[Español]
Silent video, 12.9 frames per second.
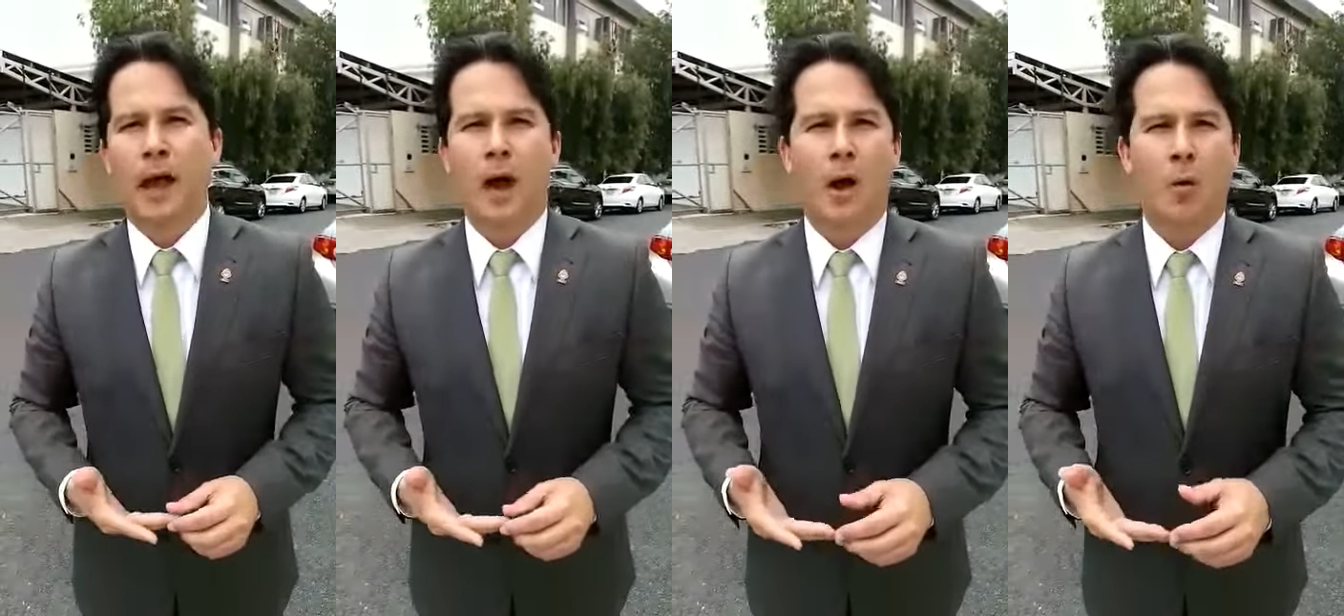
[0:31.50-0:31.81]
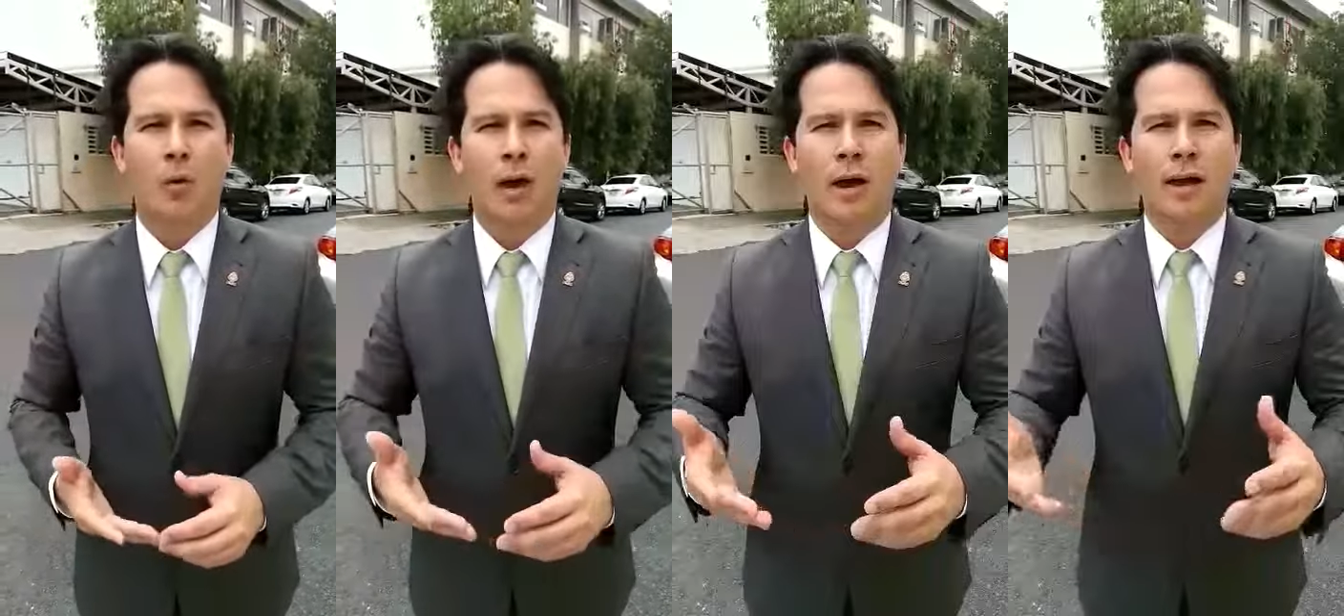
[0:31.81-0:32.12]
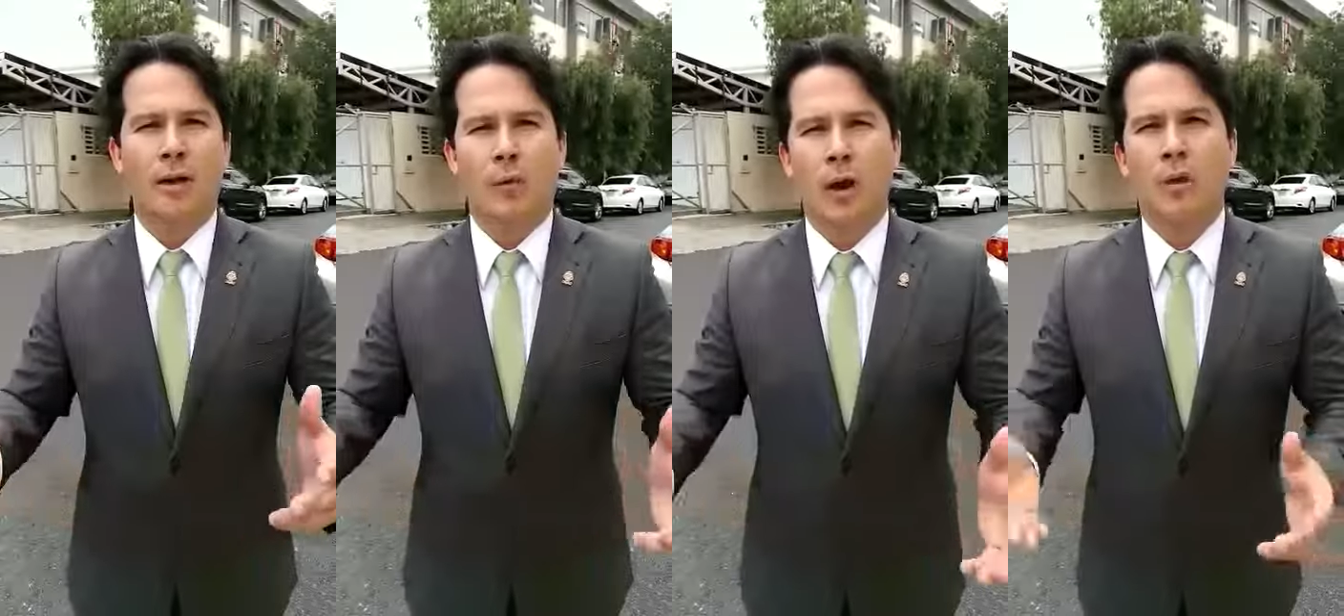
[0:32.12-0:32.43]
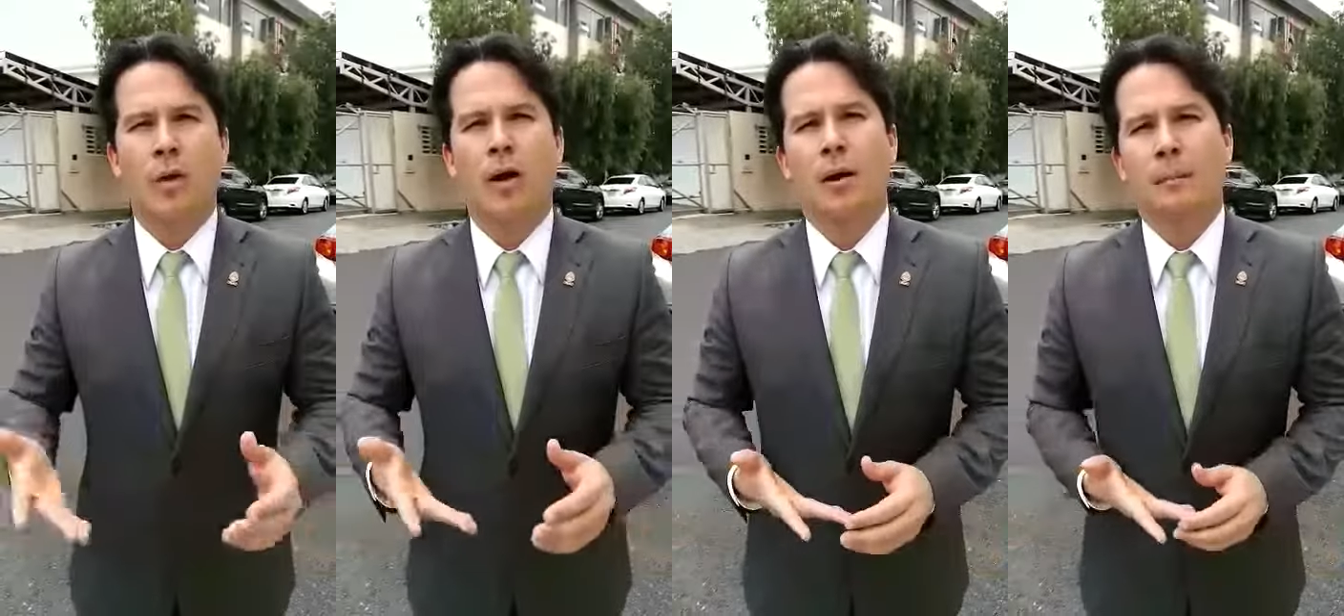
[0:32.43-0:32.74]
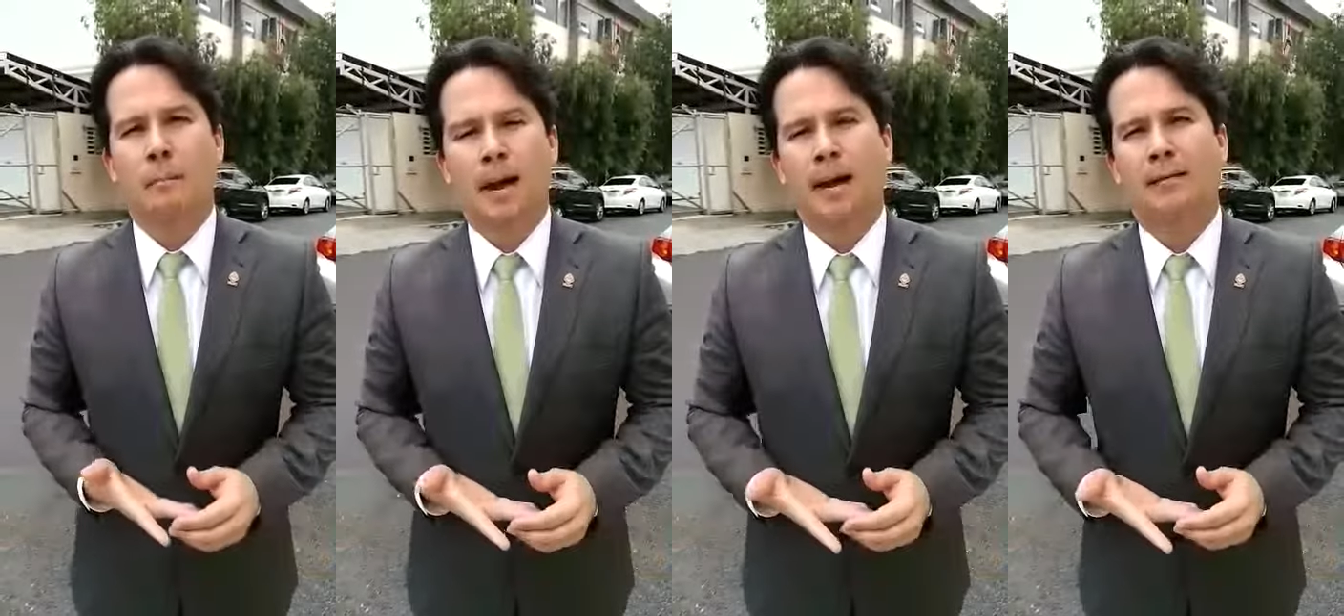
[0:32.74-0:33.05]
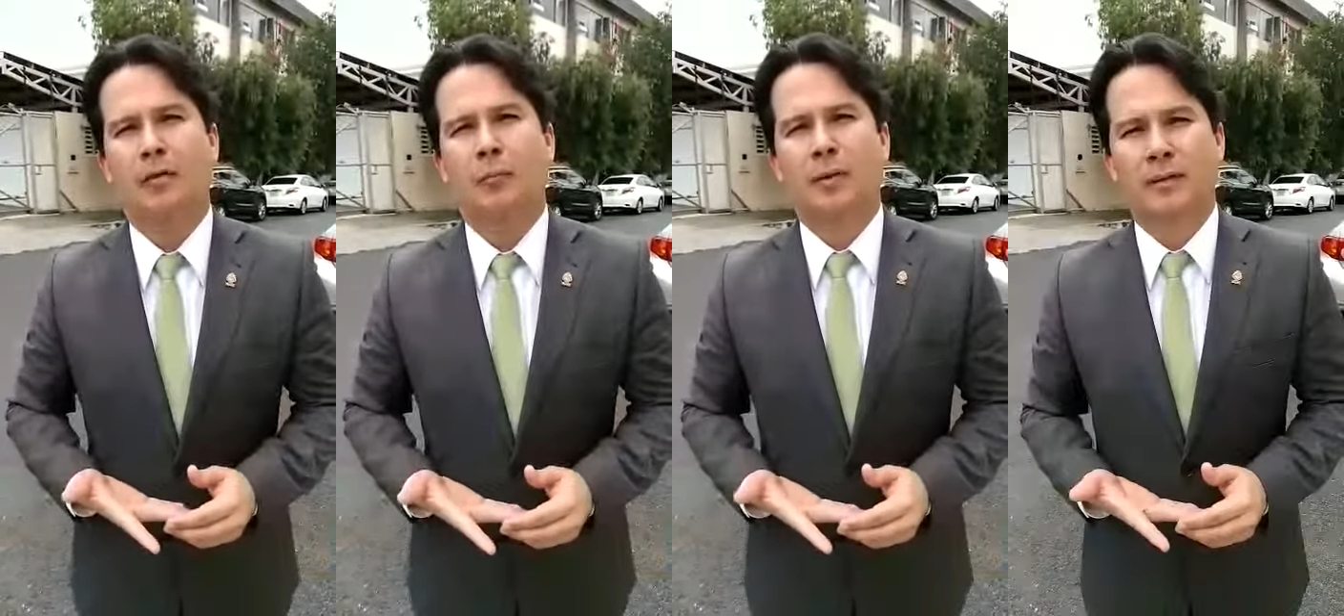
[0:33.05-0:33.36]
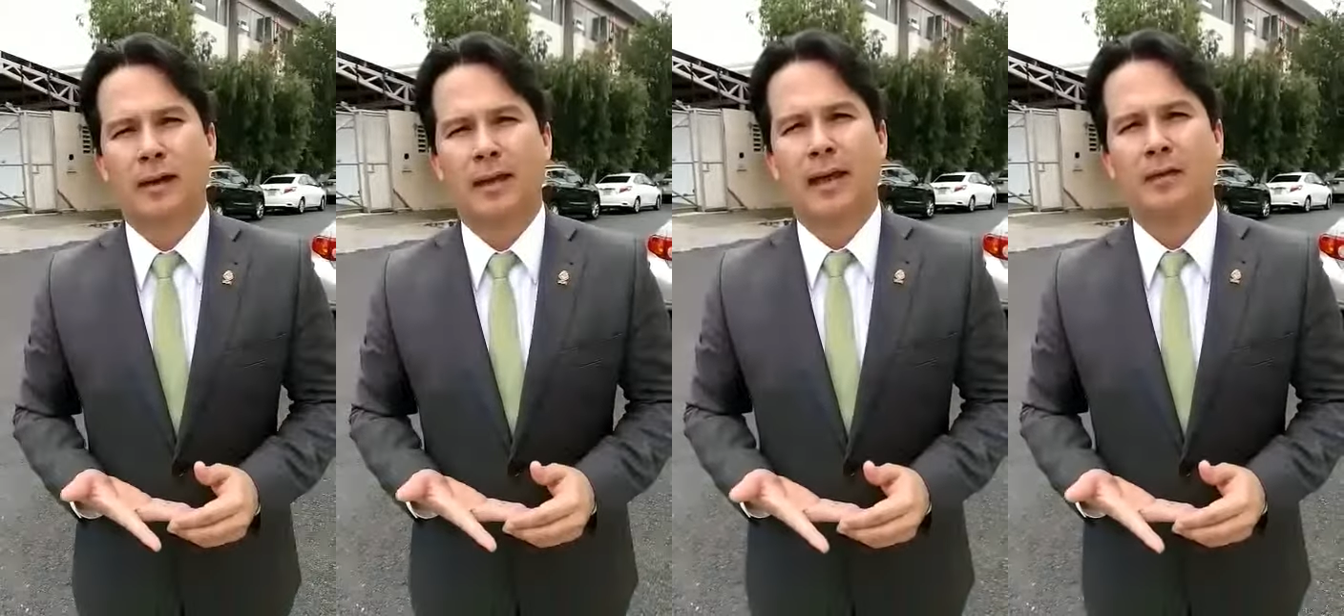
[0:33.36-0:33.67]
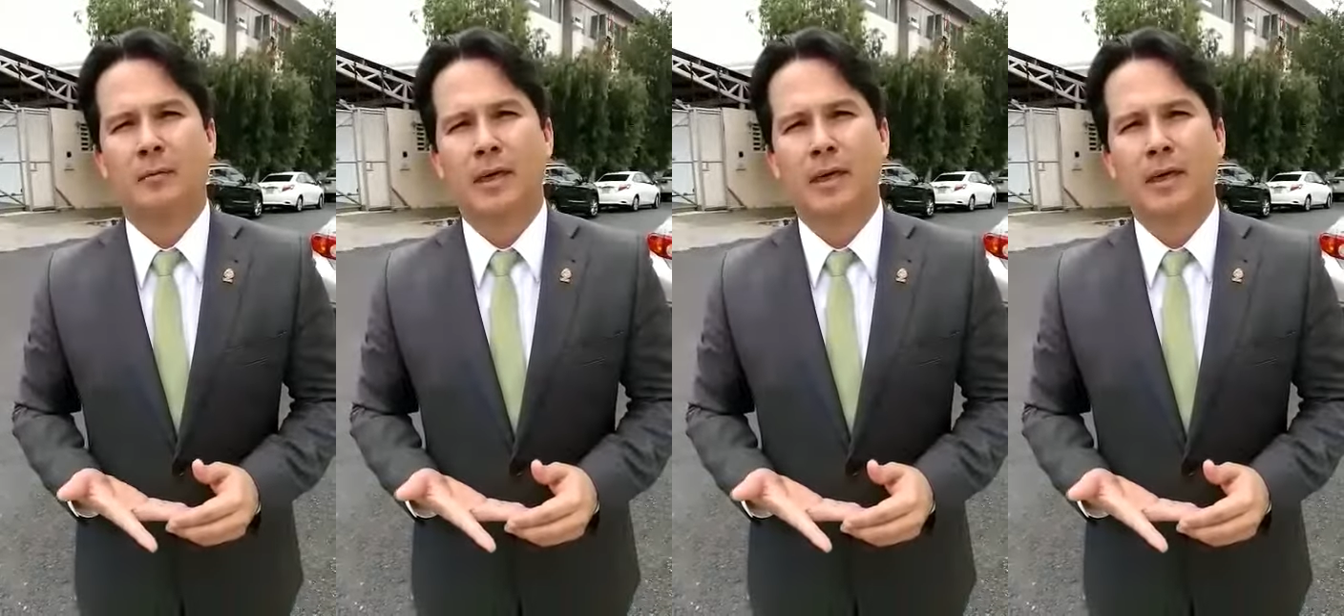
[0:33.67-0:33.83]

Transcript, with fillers: a un área nueva para las especialidades